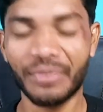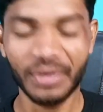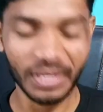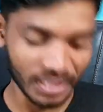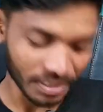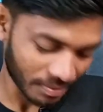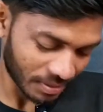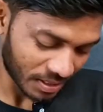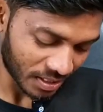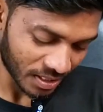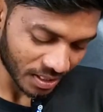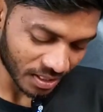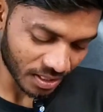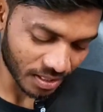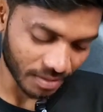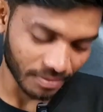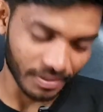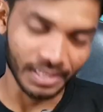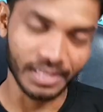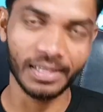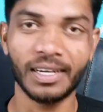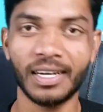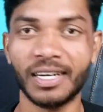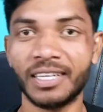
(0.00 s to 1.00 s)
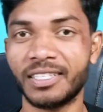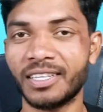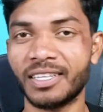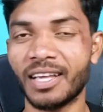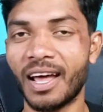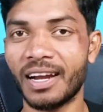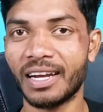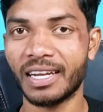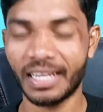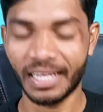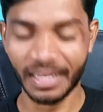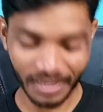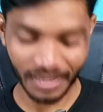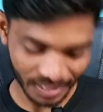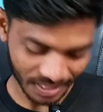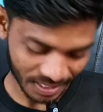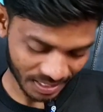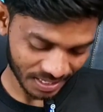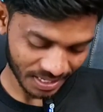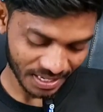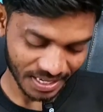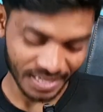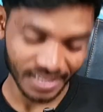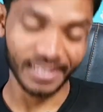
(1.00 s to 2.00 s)
काफ़ी ज़बरदस्त है भाई हर साल के
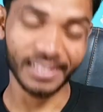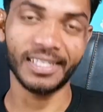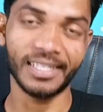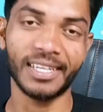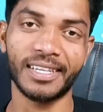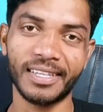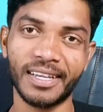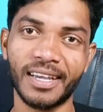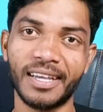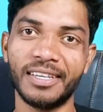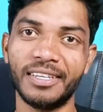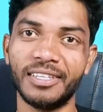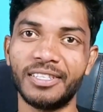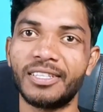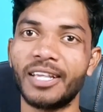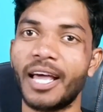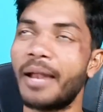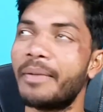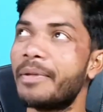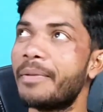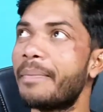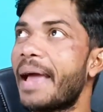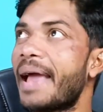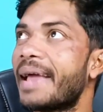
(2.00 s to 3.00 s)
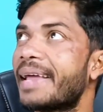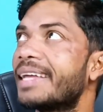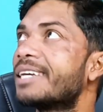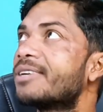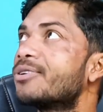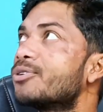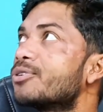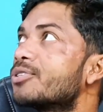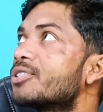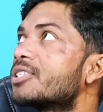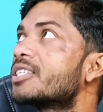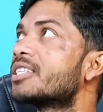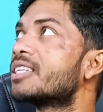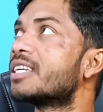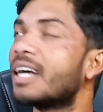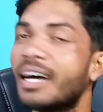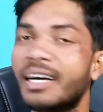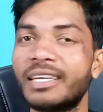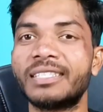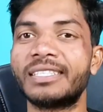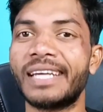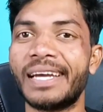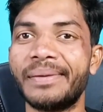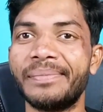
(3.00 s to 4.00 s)
जैसा इस साल भी पैकिंग कुछ
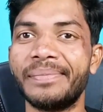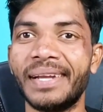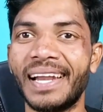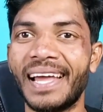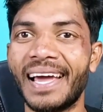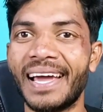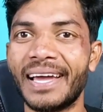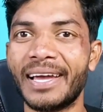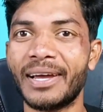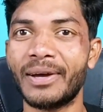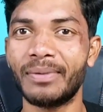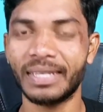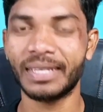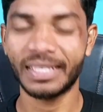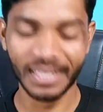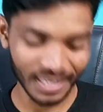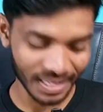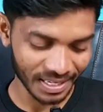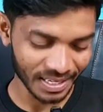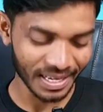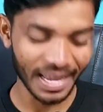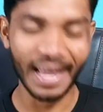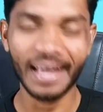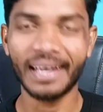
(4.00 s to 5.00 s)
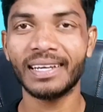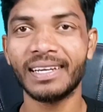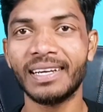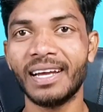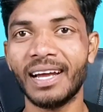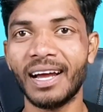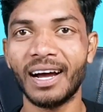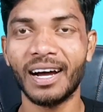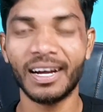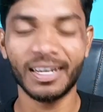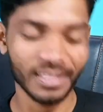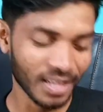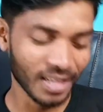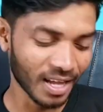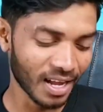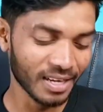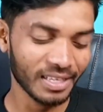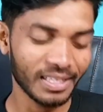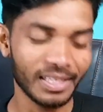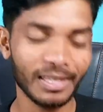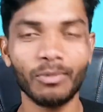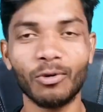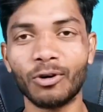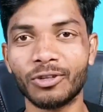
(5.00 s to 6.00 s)
अच्छा ही मिला है वैसे हर
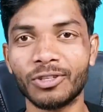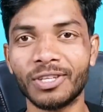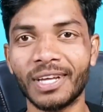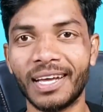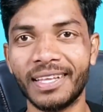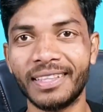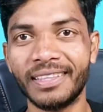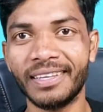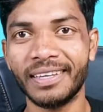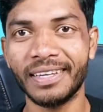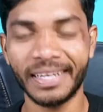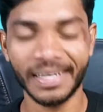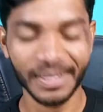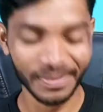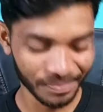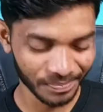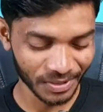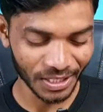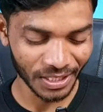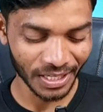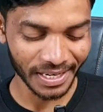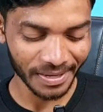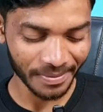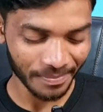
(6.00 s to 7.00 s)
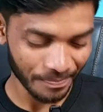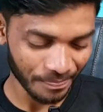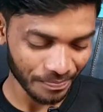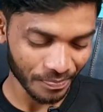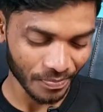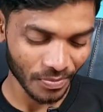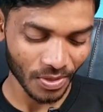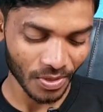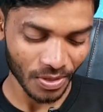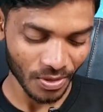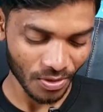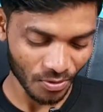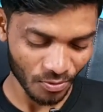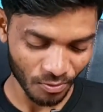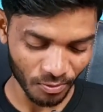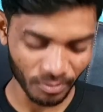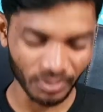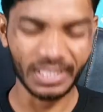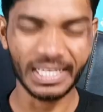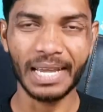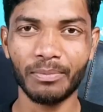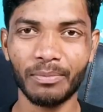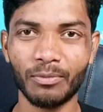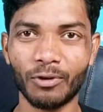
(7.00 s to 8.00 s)
साल ये बॉक्स आती है ठीक है
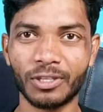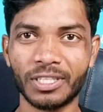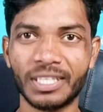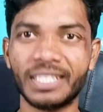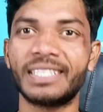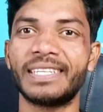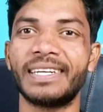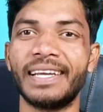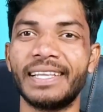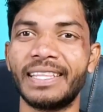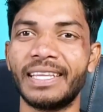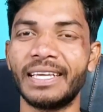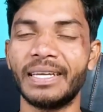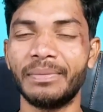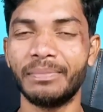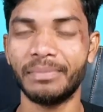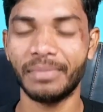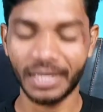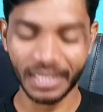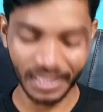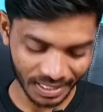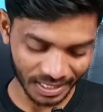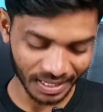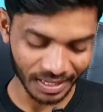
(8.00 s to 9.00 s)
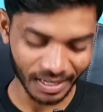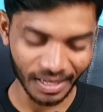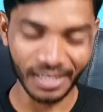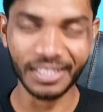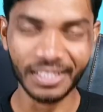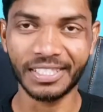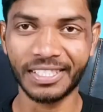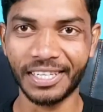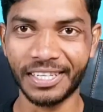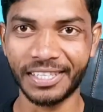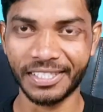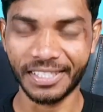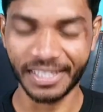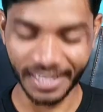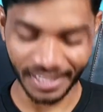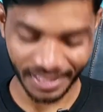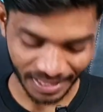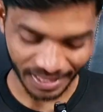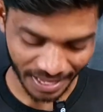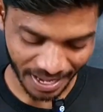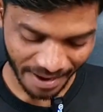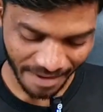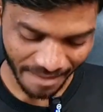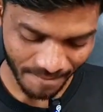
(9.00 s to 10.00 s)
तो सेम बॉक्सेस रहते हैं बट कलर चेंज
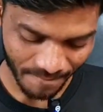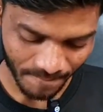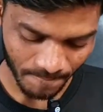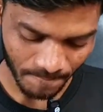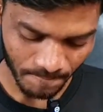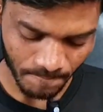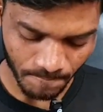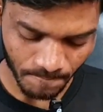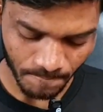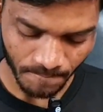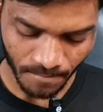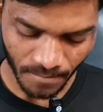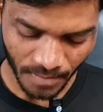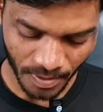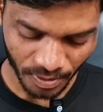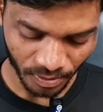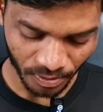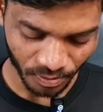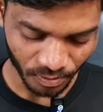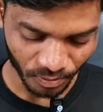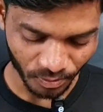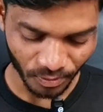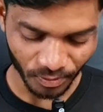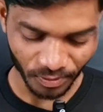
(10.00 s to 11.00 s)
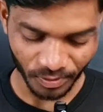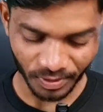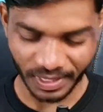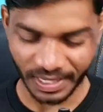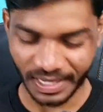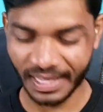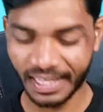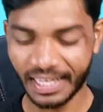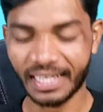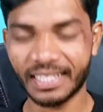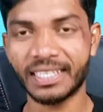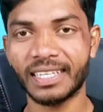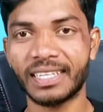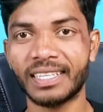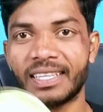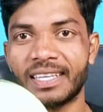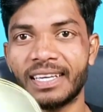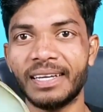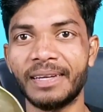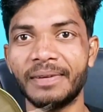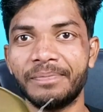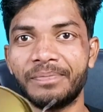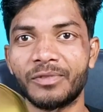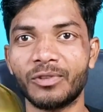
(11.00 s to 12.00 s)
रहता है तो ये देख
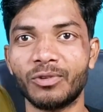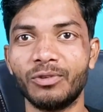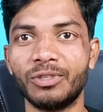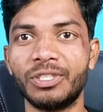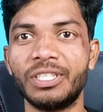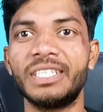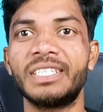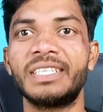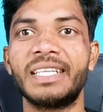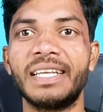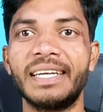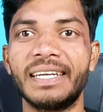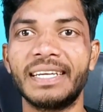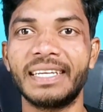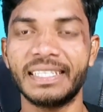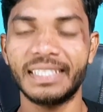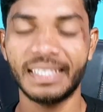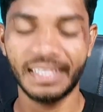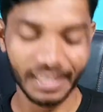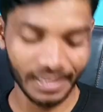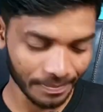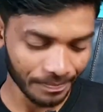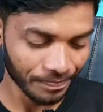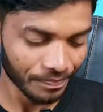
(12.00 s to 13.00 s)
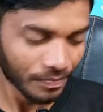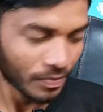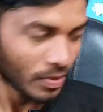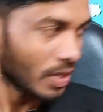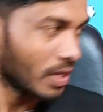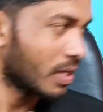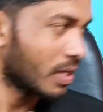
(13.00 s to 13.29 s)
सकते हैं कुछ इस तरीके से है